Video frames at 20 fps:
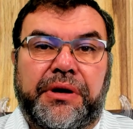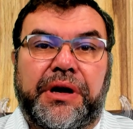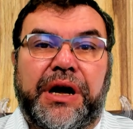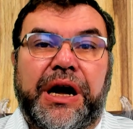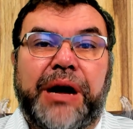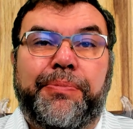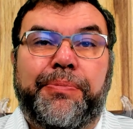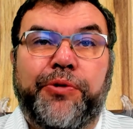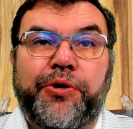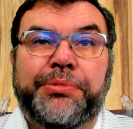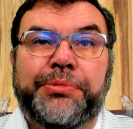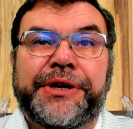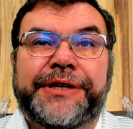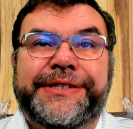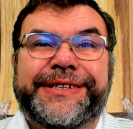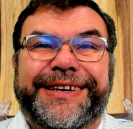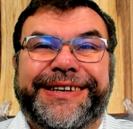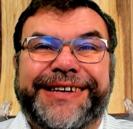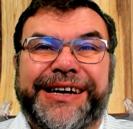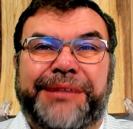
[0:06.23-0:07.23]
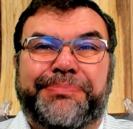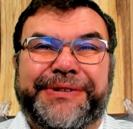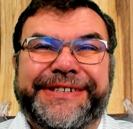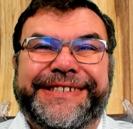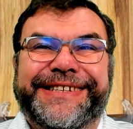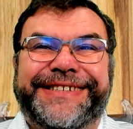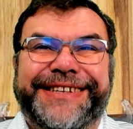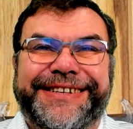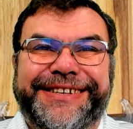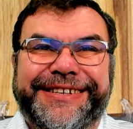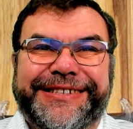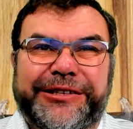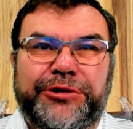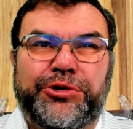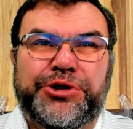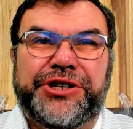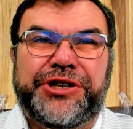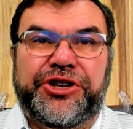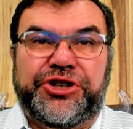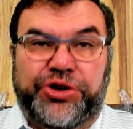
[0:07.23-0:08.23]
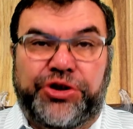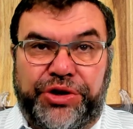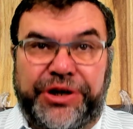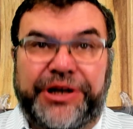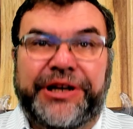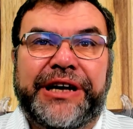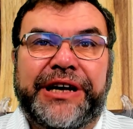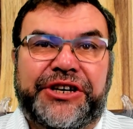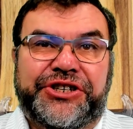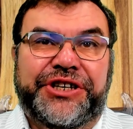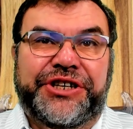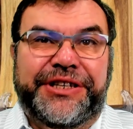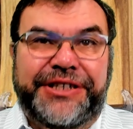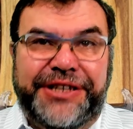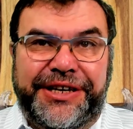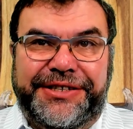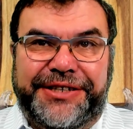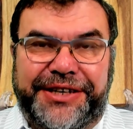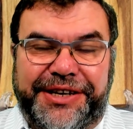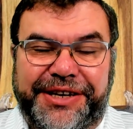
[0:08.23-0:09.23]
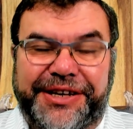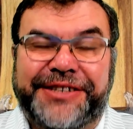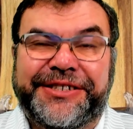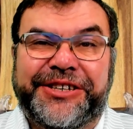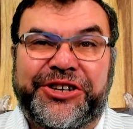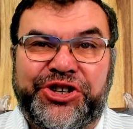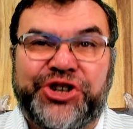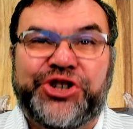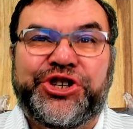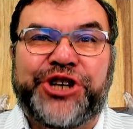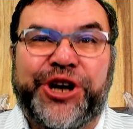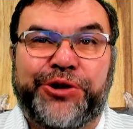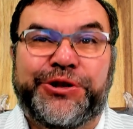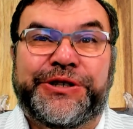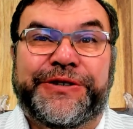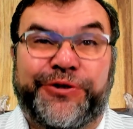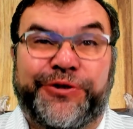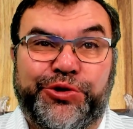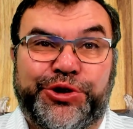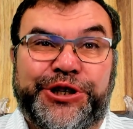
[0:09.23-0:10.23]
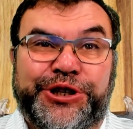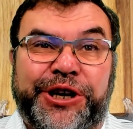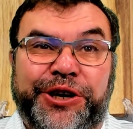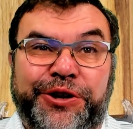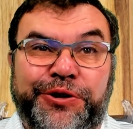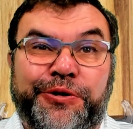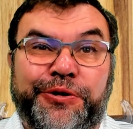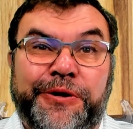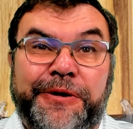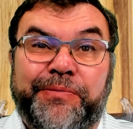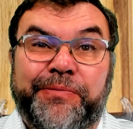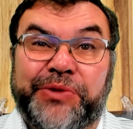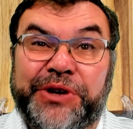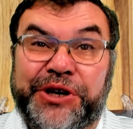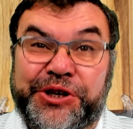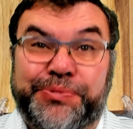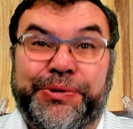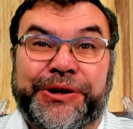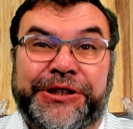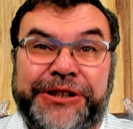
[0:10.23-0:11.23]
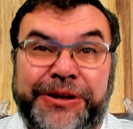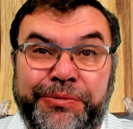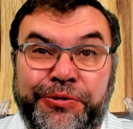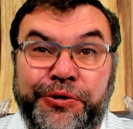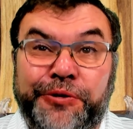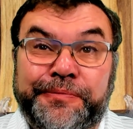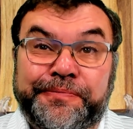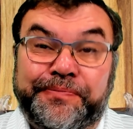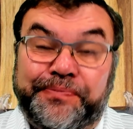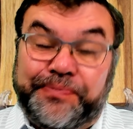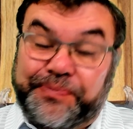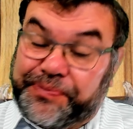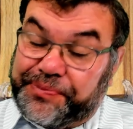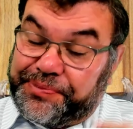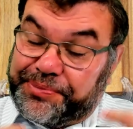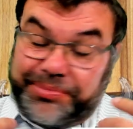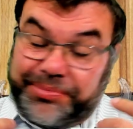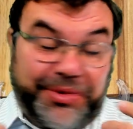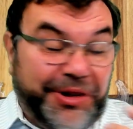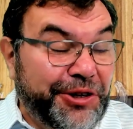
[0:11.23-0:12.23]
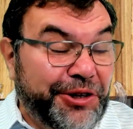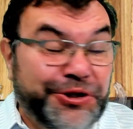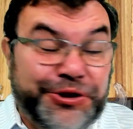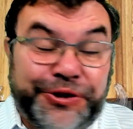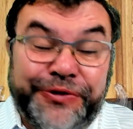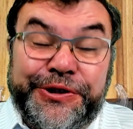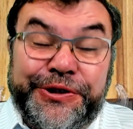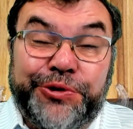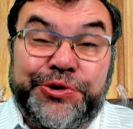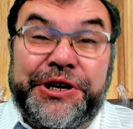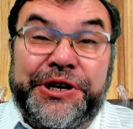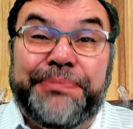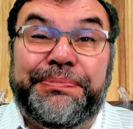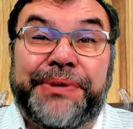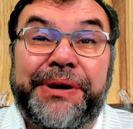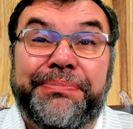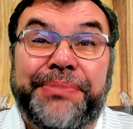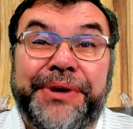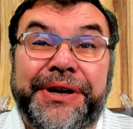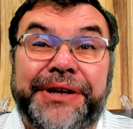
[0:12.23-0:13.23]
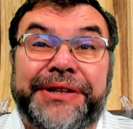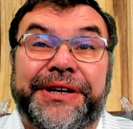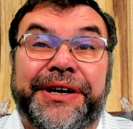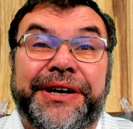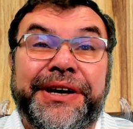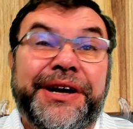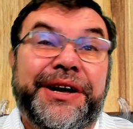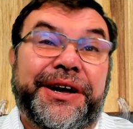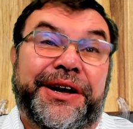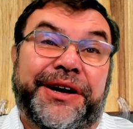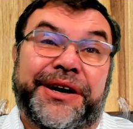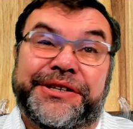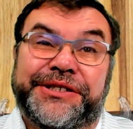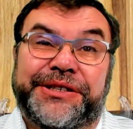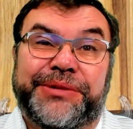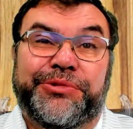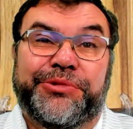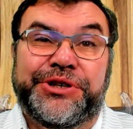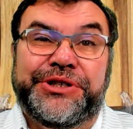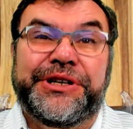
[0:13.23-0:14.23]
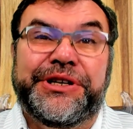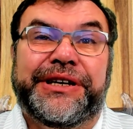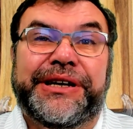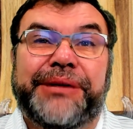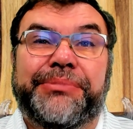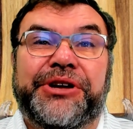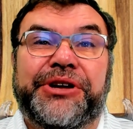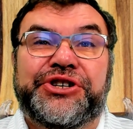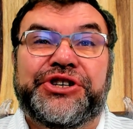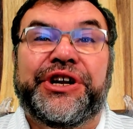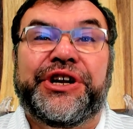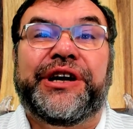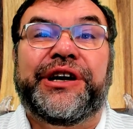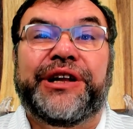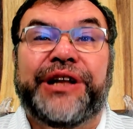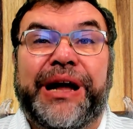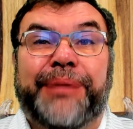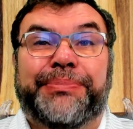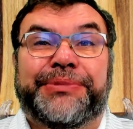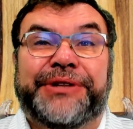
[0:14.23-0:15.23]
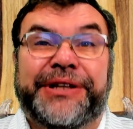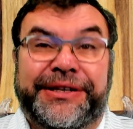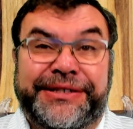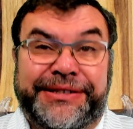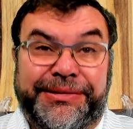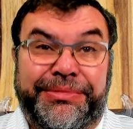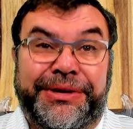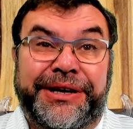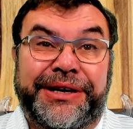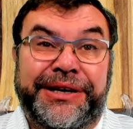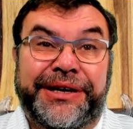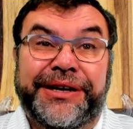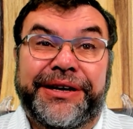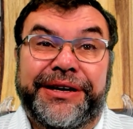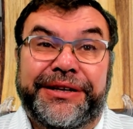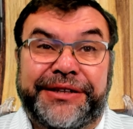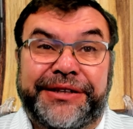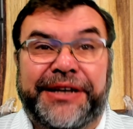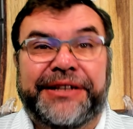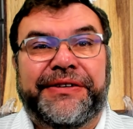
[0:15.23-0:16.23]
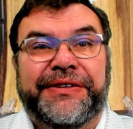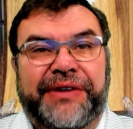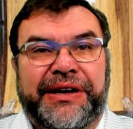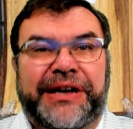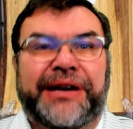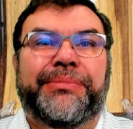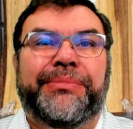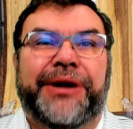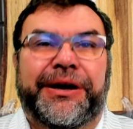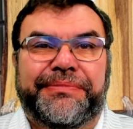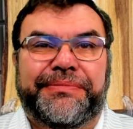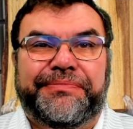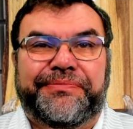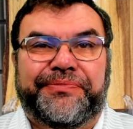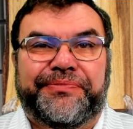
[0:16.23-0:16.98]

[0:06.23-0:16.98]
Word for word: А помните, как по сети неслось, что наши дети защищают свою страну лишь потому, что в случае победы каждому из них обещаны клаптык земли, та и два раба.